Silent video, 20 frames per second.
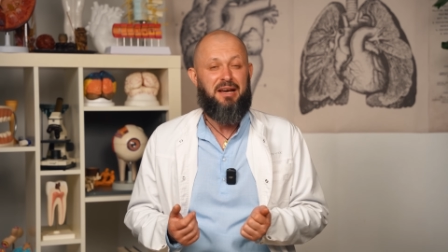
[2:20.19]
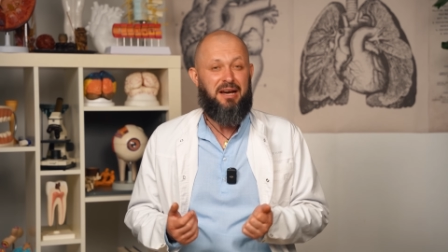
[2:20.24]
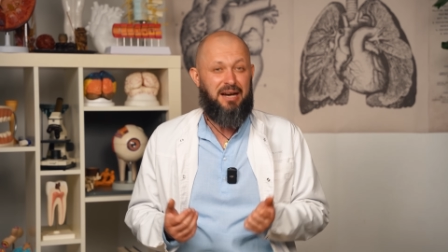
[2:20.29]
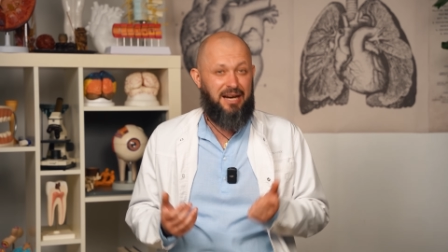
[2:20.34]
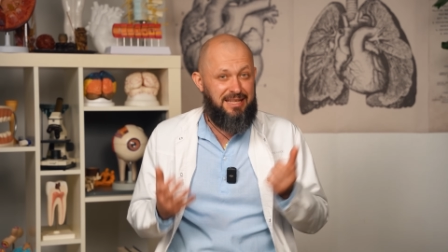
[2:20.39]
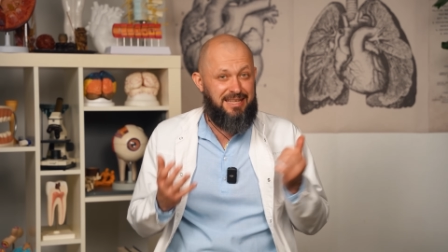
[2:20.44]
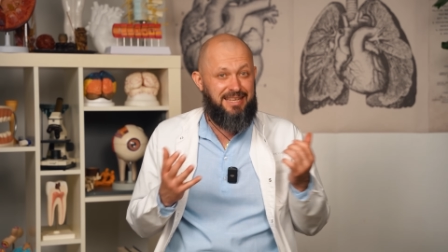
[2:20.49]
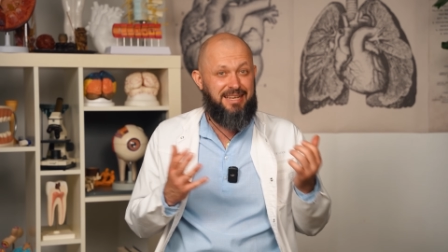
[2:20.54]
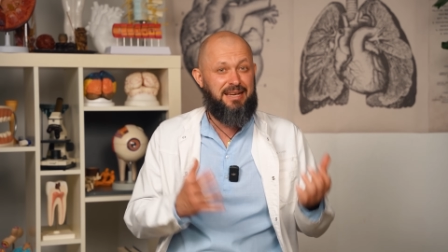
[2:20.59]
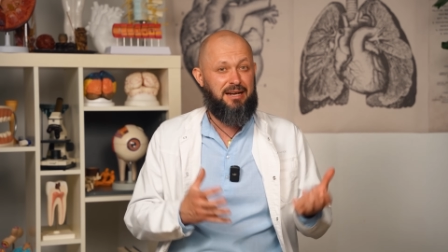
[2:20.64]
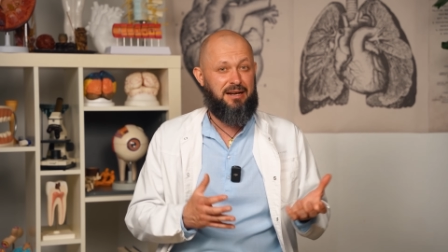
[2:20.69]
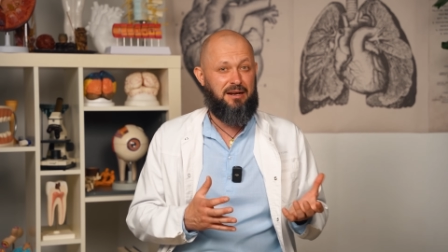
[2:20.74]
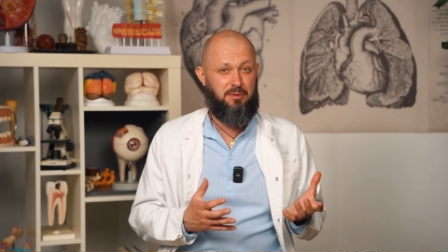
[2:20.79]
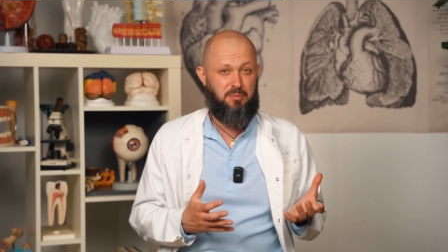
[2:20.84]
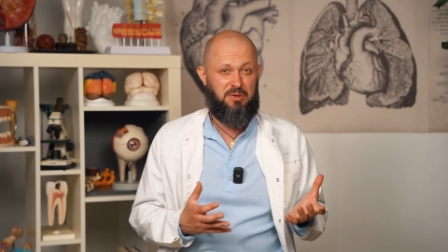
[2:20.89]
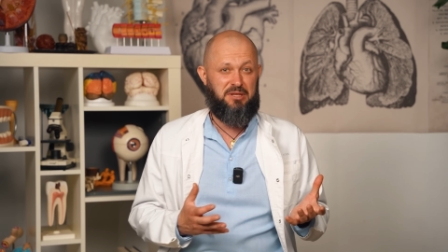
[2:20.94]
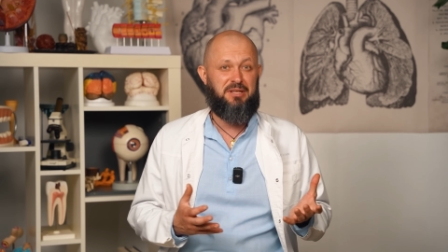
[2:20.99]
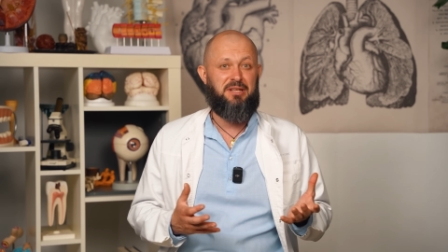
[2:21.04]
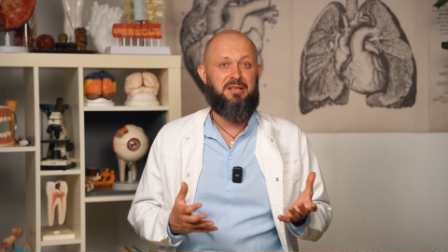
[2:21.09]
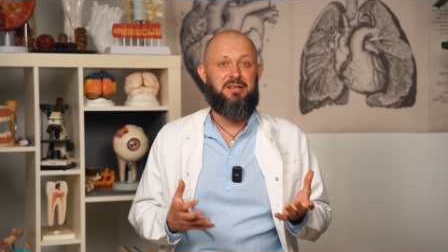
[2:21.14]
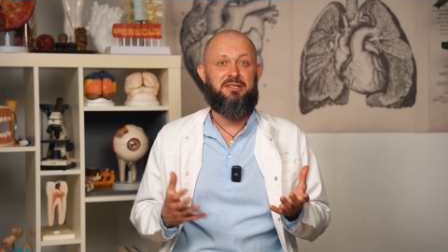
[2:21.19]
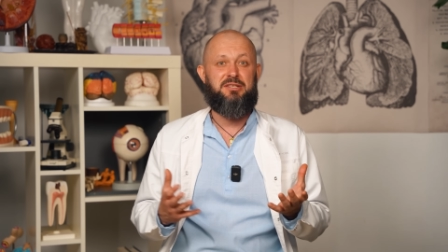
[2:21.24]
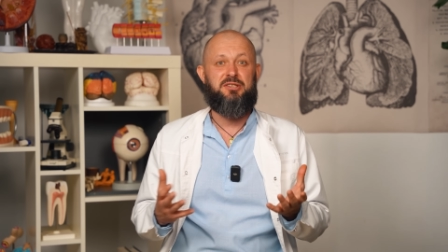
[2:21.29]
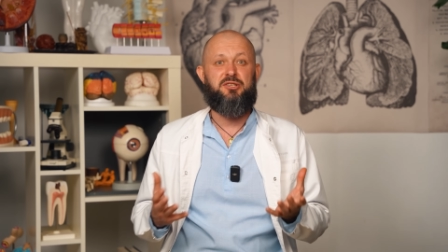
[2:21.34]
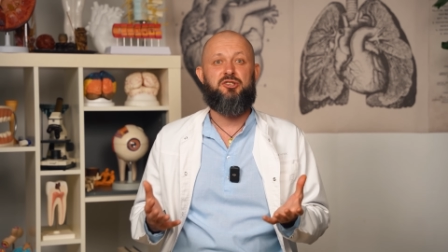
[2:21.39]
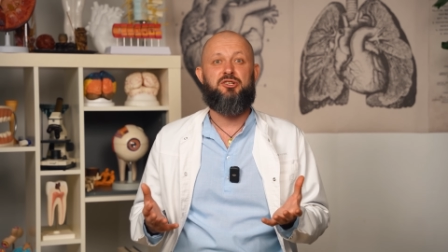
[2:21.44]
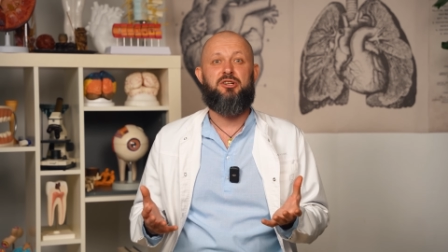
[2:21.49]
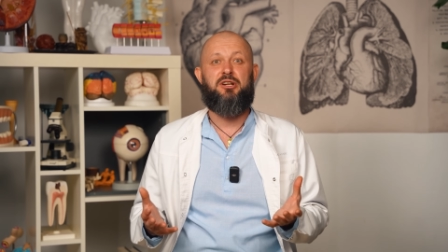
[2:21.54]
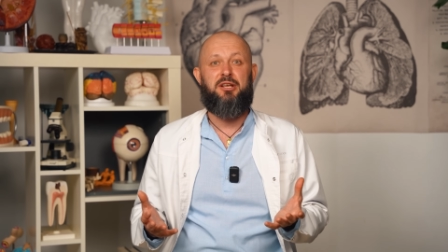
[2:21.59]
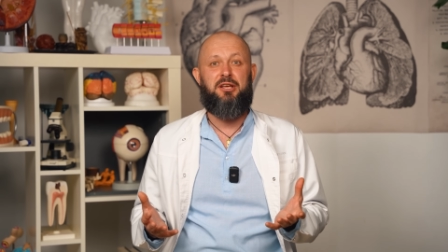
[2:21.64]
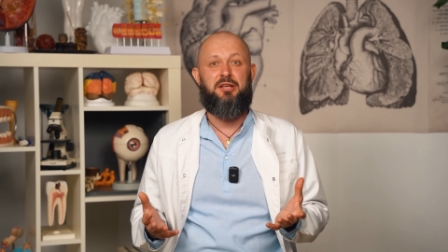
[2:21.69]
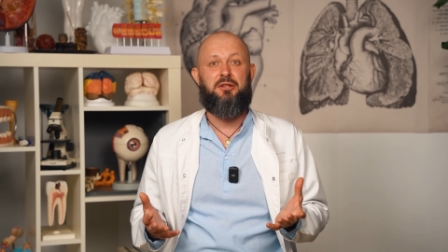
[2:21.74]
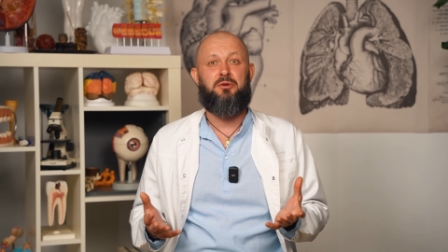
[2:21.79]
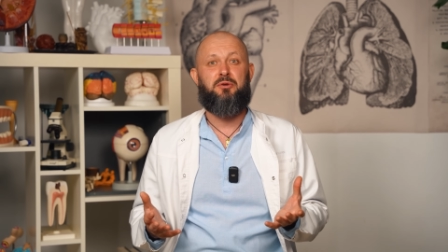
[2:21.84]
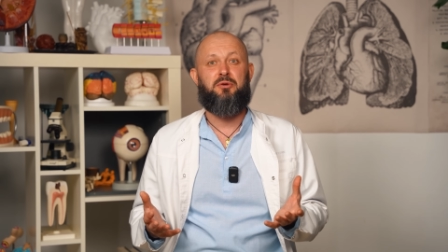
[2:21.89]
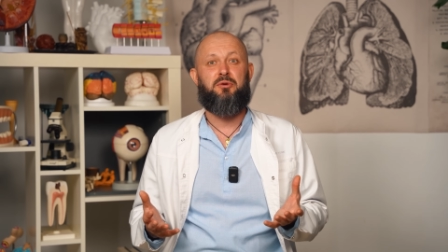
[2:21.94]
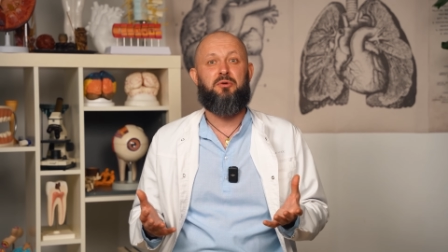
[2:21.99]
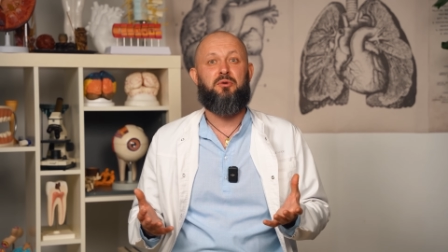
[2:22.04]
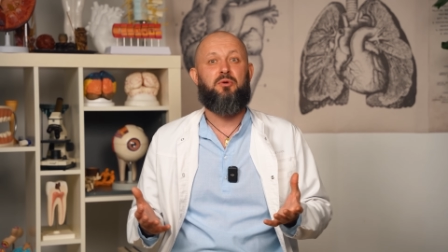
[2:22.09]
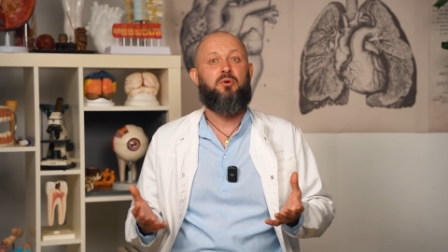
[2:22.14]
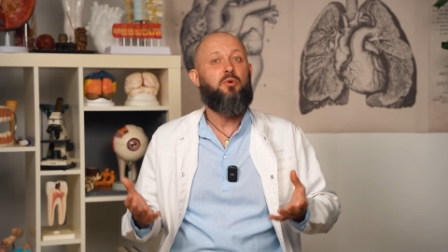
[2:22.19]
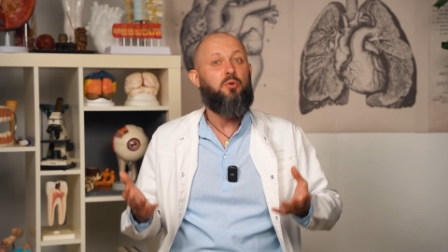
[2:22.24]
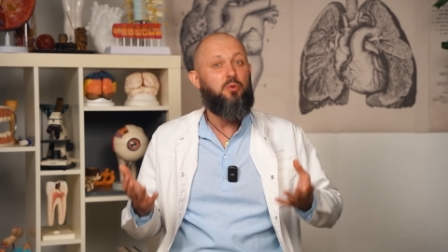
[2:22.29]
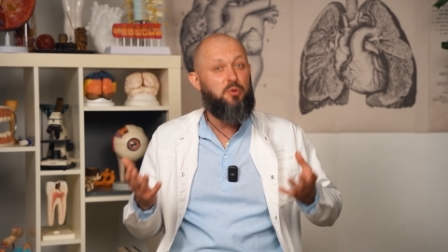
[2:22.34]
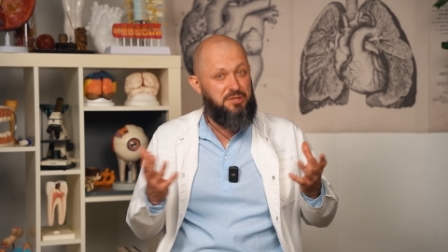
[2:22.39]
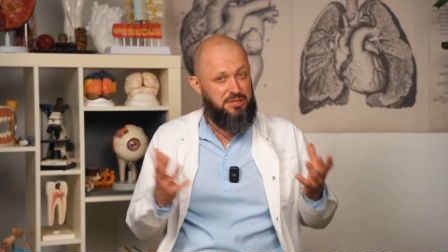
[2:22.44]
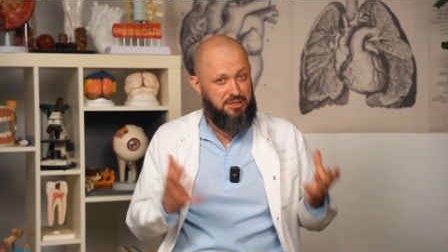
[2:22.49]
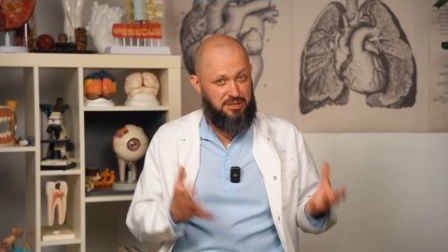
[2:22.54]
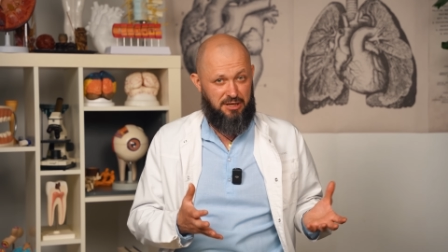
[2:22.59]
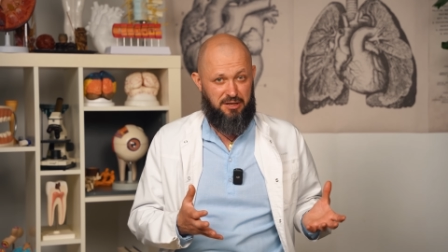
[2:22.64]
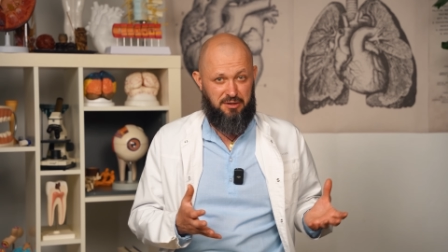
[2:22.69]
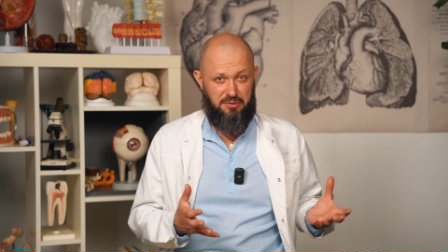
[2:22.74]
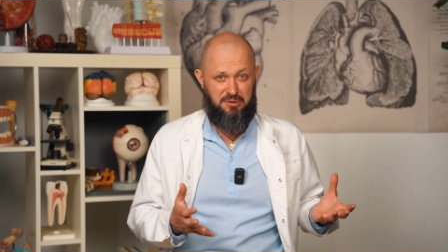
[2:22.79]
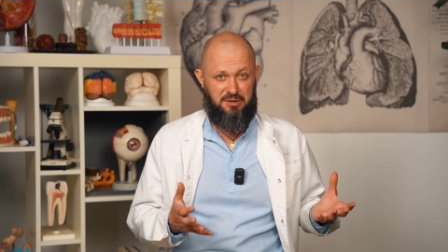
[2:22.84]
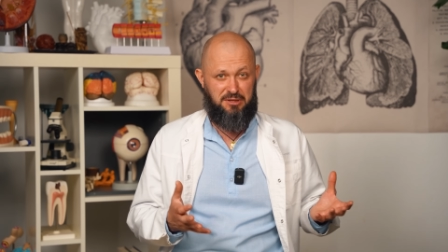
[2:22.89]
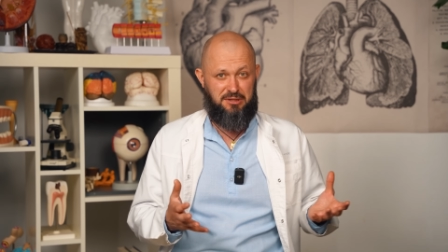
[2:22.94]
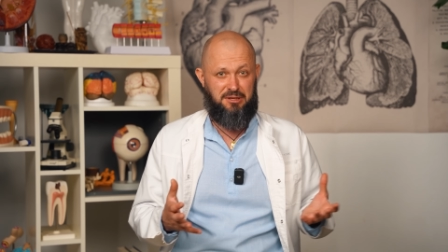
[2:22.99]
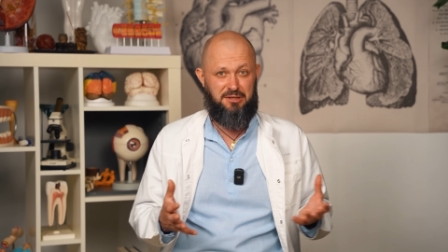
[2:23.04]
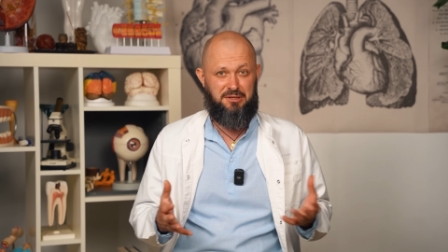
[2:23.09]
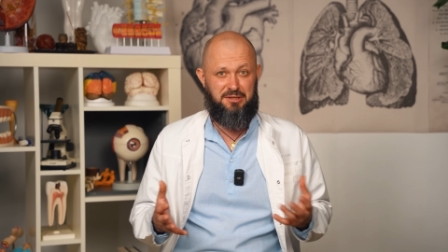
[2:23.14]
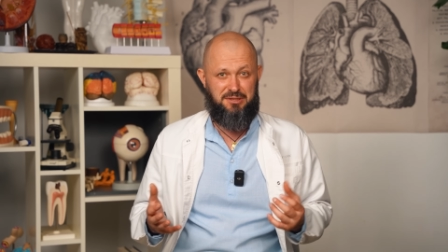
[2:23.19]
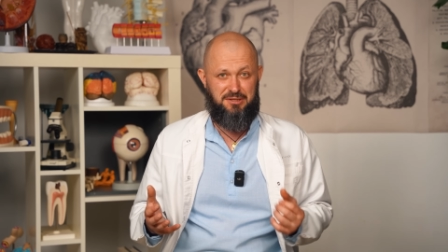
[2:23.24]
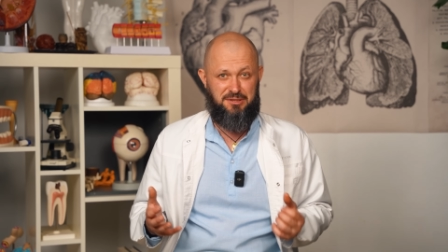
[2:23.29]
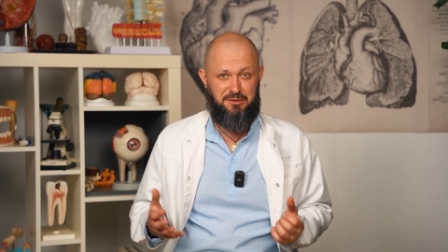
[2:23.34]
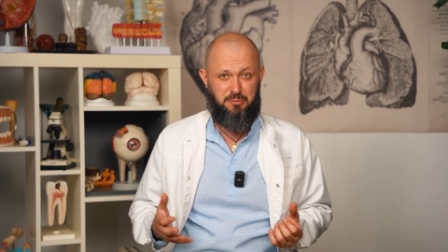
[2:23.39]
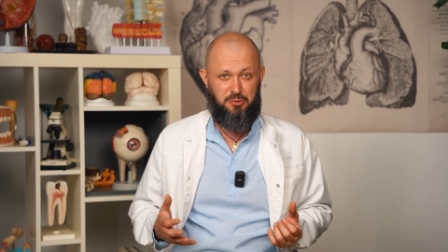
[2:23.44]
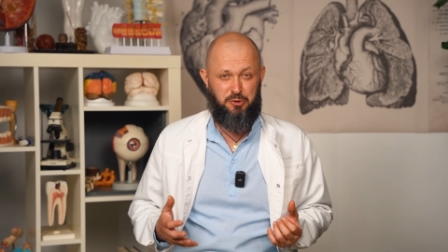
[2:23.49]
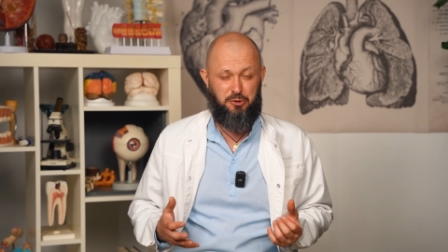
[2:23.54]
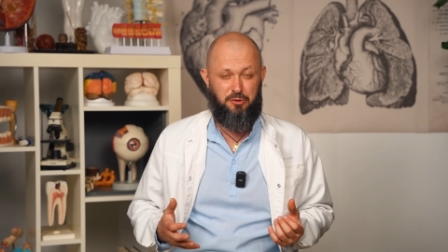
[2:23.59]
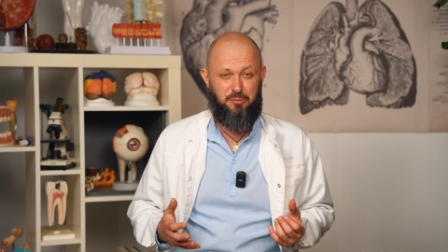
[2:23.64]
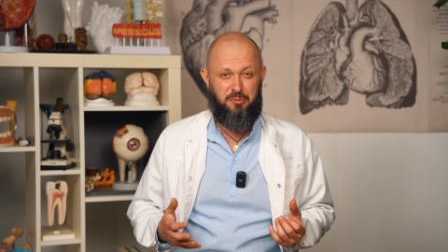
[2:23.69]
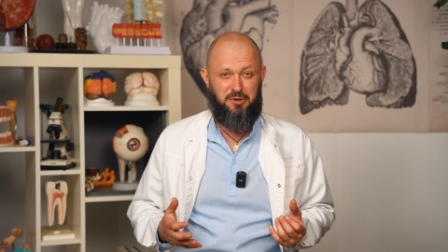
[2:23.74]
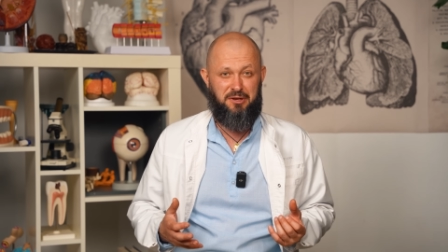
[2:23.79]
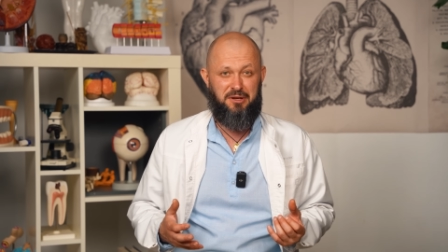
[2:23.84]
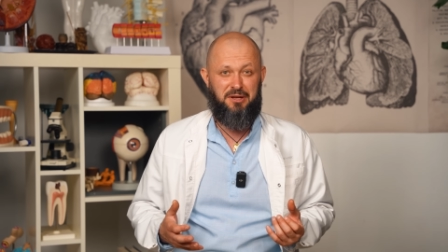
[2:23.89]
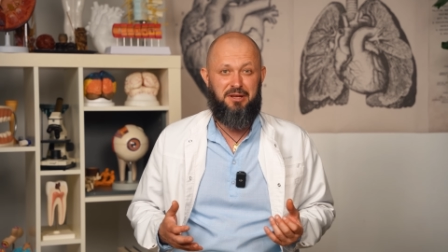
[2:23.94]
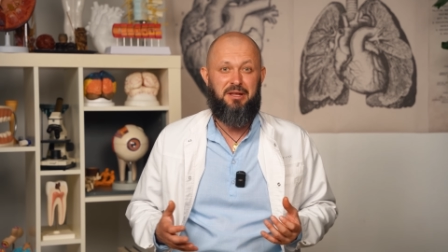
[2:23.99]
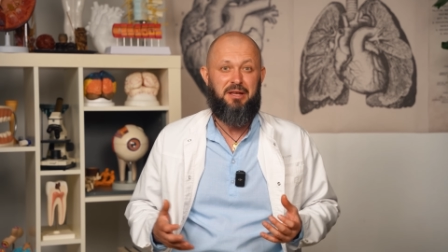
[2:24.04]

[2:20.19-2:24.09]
а неграмотное, к сожалению, усиливает эти симптомы.